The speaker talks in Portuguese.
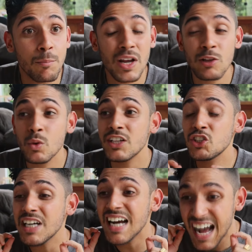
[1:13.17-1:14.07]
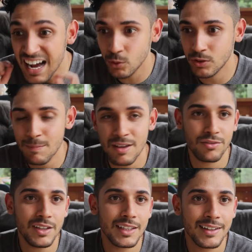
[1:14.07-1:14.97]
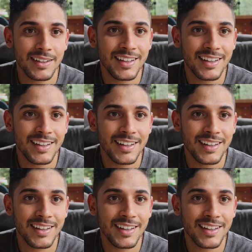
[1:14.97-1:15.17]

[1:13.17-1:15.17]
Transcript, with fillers: porque durante anos na minha vida,